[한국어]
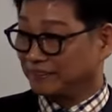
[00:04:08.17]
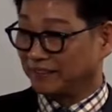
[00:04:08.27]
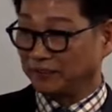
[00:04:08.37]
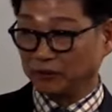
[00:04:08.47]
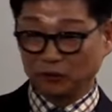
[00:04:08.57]

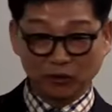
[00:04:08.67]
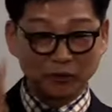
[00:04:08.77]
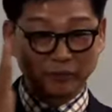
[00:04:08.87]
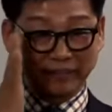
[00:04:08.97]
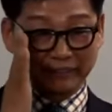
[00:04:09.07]
식자재
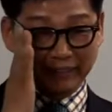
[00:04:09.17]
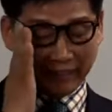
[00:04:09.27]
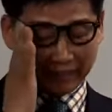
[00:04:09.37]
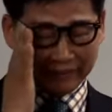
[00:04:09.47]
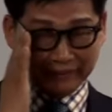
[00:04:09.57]

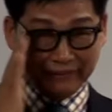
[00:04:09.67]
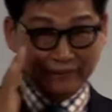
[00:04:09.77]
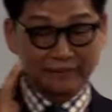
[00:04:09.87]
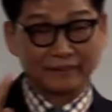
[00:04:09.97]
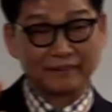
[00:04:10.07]
유통업이었는데
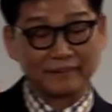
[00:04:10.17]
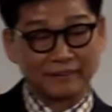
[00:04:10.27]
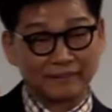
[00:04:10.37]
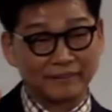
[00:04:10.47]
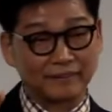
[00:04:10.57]

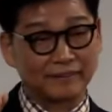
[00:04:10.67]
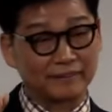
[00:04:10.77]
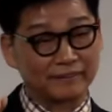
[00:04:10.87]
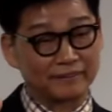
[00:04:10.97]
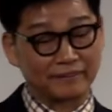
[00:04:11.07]

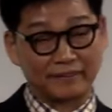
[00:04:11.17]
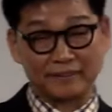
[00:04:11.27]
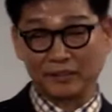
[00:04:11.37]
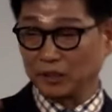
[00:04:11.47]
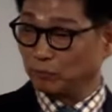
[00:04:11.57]
어,
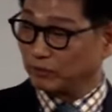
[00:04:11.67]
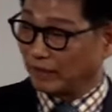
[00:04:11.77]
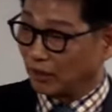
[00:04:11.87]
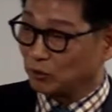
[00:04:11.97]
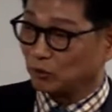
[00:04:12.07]
어, 여기
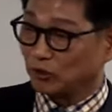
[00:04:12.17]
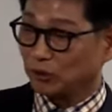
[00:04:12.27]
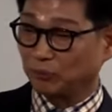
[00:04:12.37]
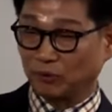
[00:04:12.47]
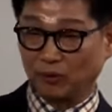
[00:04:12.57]
분당을
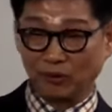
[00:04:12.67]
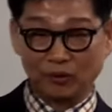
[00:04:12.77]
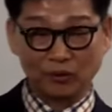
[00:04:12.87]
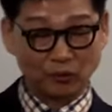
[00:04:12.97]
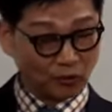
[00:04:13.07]

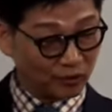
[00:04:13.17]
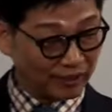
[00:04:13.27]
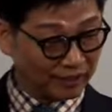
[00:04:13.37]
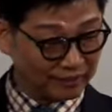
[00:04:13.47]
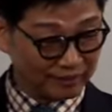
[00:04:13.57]
중심으로
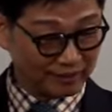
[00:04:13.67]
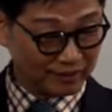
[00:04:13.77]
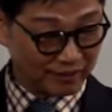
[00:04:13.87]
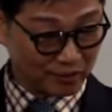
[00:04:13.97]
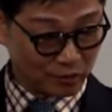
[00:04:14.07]

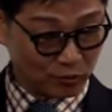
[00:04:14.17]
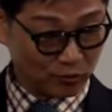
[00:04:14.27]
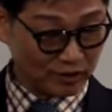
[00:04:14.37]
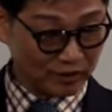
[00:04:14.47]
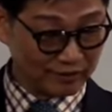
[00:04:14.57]
용인,
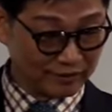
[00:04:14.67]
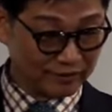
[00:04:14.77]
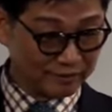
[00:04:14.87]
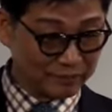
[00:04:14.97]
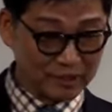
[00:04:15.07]

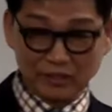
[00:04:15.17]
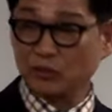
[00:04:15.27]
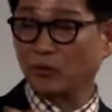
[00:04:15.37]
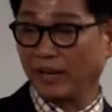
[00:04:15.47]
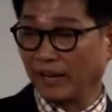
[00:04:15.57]
수원
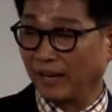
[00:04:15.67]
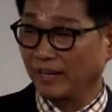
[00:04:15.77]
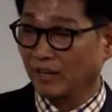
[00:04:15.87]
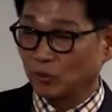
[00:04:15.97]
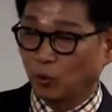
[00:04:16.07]
뭐
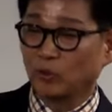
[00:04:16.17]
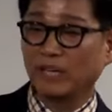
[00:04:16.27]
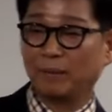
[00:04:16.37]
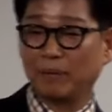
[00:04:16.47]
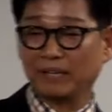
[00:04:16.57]
이쪽에
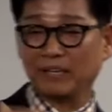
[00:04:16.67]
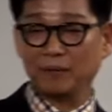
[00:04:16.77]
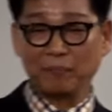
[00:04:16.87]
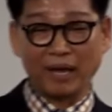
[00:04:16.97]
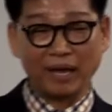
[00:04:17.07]
동네 한
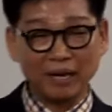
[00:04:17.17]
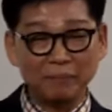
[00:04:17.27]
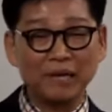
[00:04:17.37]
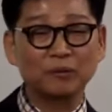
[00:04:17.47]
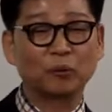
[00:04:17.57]
바퀴를
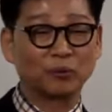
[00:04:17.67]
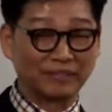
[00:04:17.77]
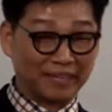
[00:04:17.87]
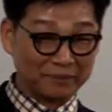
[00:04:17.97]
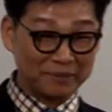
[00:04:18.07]
매일매일
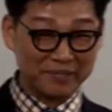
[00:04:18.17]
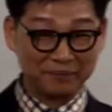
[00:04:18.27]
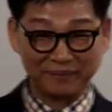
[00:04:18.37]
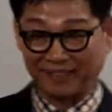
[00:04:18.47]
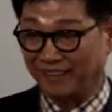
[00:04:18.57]
도는
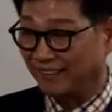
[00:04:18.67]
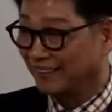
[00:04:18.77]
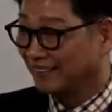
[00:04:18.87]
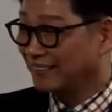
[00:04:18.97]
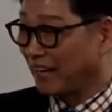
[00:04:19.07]

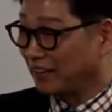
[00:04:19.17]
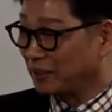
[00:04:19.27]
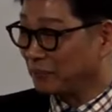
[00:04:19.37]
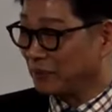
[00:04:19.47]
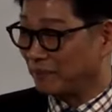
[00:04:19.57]
사람이었습니다.
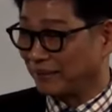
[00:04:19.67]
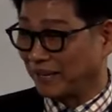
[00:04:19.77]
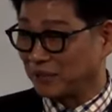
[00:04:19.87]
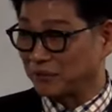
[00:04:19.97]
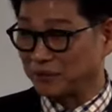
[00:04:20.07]
근데
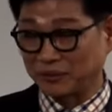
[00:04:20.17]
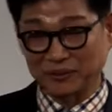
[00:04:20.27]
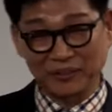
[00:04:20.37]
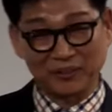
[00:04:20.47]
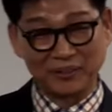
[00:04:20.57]
애터미를
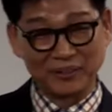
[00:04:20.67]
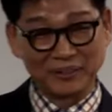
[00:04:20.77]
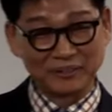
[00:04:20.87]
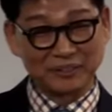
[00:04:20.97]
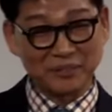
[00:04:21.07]
만나가지고
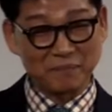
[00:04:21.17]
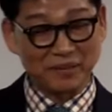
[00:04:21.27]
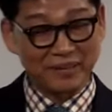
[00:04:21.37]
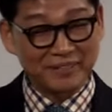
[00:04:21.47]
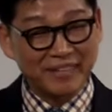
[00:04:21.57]
저는요
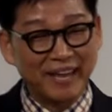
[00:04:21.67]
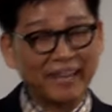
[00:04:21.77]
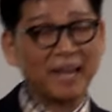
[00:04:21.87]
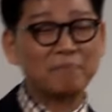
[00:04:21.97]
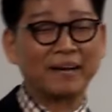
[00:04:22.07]
지금
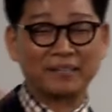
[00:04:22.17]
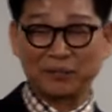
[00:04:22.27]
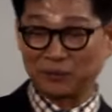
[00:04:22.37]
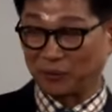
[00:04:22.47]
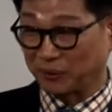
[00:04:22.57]
세계
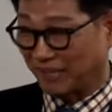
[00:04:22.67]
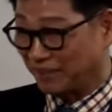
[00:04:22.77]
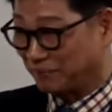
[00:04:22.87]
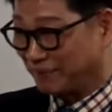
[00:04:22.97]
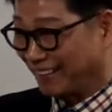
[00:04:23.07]
한 바퀴를
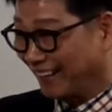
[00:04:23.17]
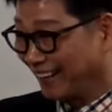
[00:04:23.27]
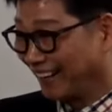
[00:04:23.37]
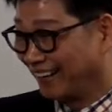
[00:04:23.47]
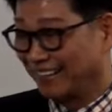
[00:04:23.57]
돌고
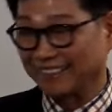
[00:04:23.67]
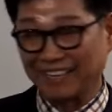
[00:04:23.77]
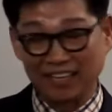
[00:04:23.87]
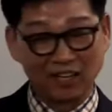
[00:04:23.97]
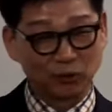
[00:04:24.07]
다닙니다.
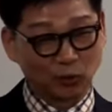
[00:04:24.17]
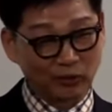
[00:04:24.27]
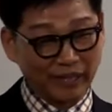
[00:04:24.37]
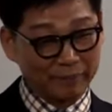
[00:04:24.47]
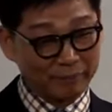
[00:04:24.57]
그러니까
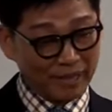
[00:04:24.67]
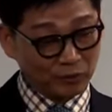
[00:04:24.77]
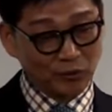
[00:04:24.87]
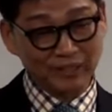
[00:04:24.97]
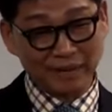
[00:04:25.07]
동네,
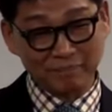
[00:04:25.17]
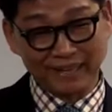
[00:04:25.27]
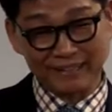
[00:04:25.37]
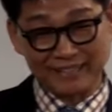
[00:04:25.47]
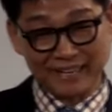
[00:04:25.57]

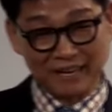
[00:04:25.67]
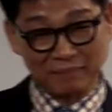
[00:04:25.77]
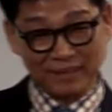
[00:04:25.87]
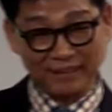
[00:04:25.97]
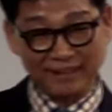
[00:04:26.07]
동네 한 바퀴
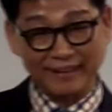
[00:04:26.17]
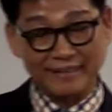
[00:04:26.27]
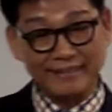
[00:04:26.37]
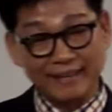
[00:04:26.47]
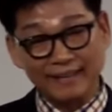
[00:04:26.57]
삶이
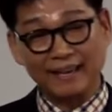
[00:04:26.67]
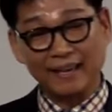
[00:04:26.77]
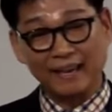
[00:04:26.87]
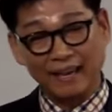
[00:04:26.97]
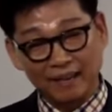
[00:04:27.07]

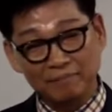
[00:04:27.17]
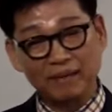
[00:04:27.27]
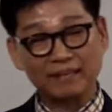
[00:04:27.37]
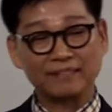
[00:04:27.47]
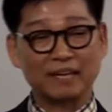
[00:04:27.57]
세계
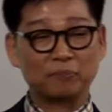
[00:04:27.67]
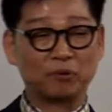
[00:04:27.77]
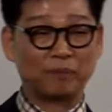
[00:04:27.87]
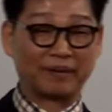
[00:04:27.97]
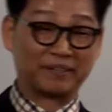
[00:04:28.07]
한 바퀴
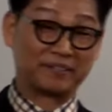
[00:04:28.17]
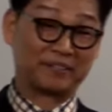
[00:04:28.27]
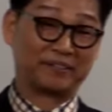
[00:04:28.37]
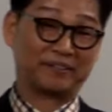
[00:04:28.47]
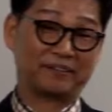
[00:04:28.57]
삶으로
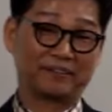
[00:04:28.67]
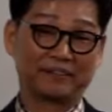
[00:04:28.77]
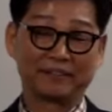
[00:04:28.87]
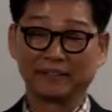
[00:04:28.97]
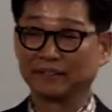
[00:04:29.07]
바뀌었어요.